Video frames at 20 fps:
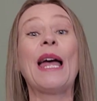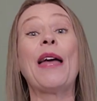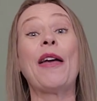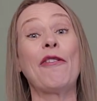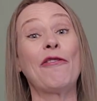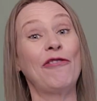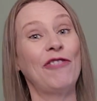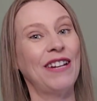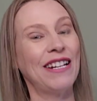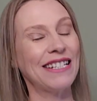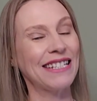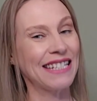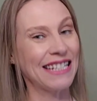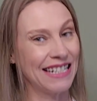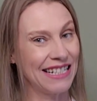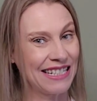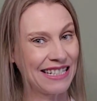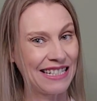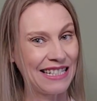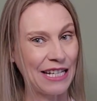
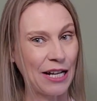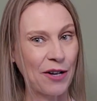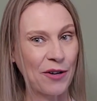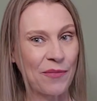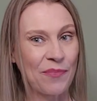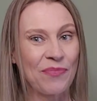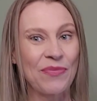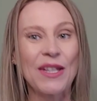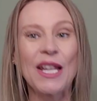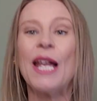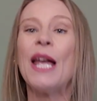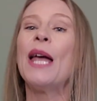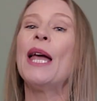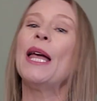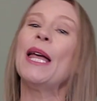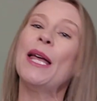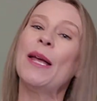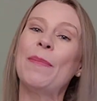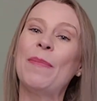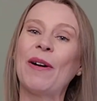refrescância.
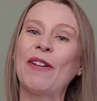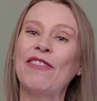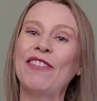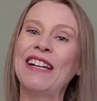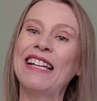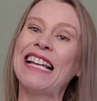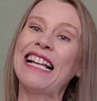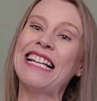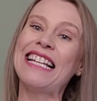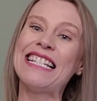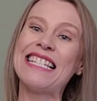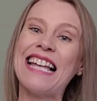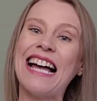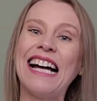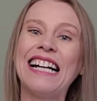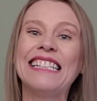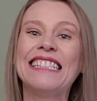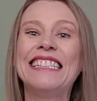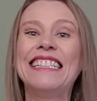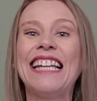E para
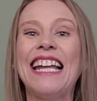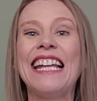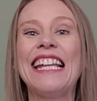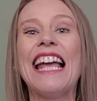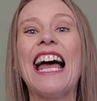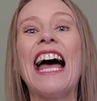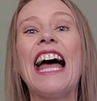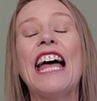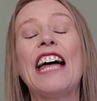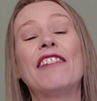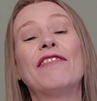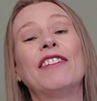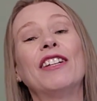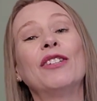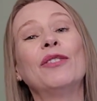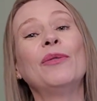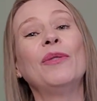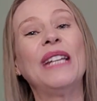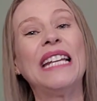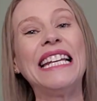finalizar, tem a erva
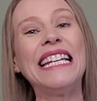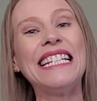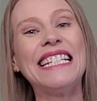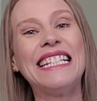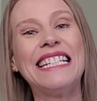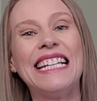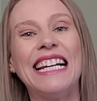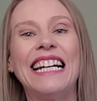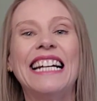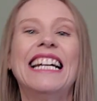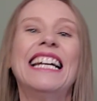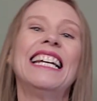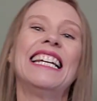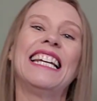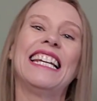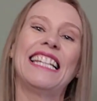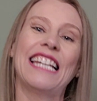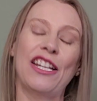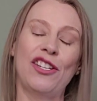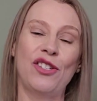Luísa,
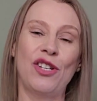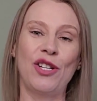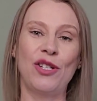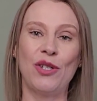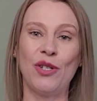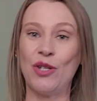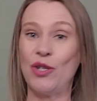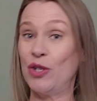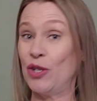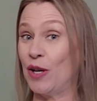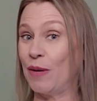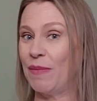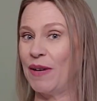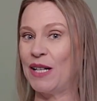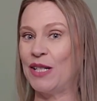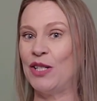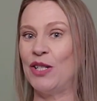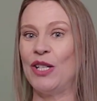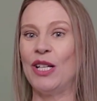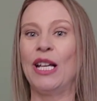que tem gente que
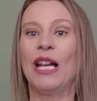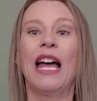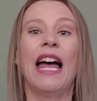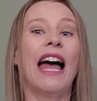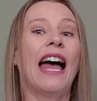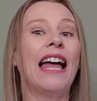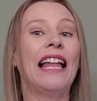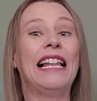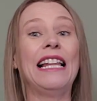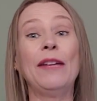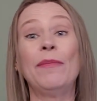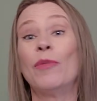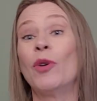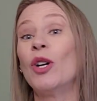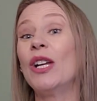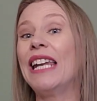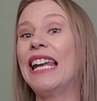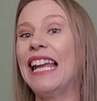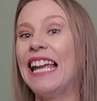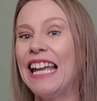chama de é,
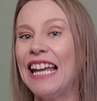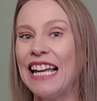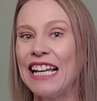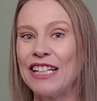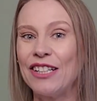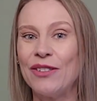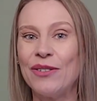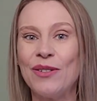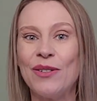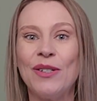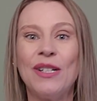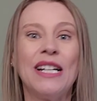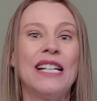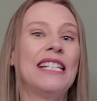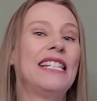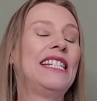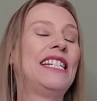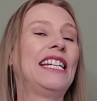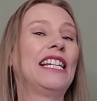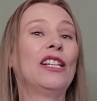limoneno,
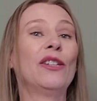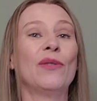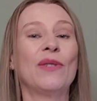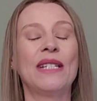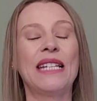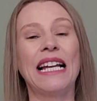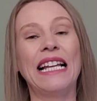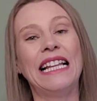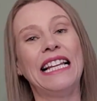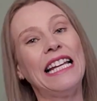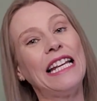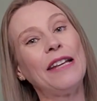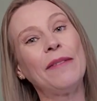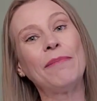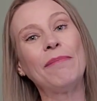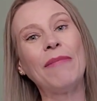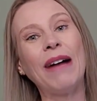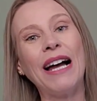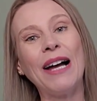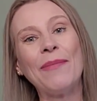de Lúcia
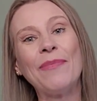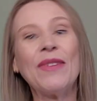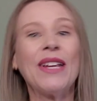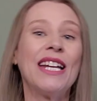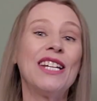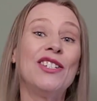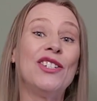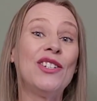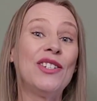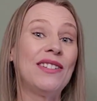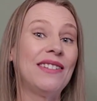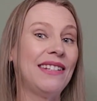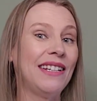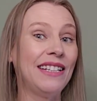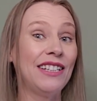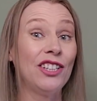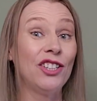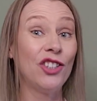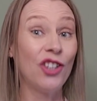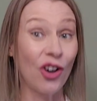Lima, de
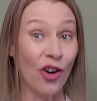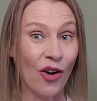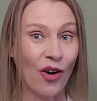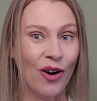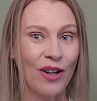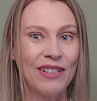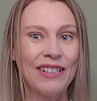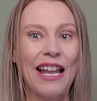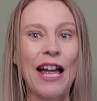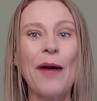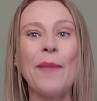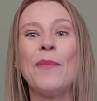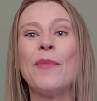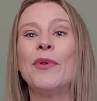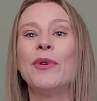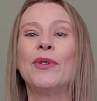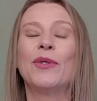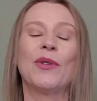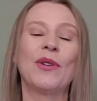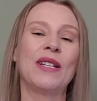cidró, né?
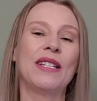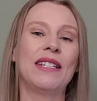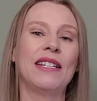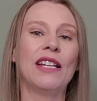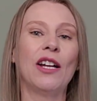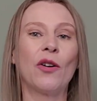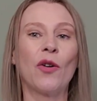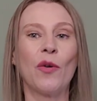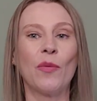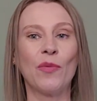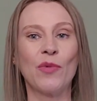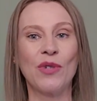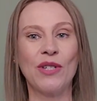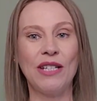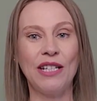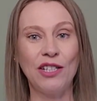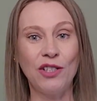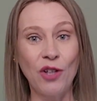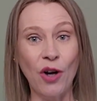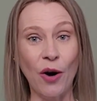Muito conhecida como
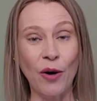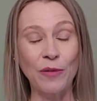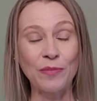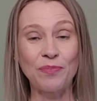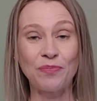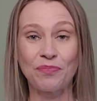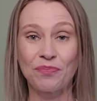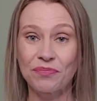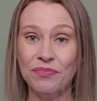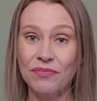cidró.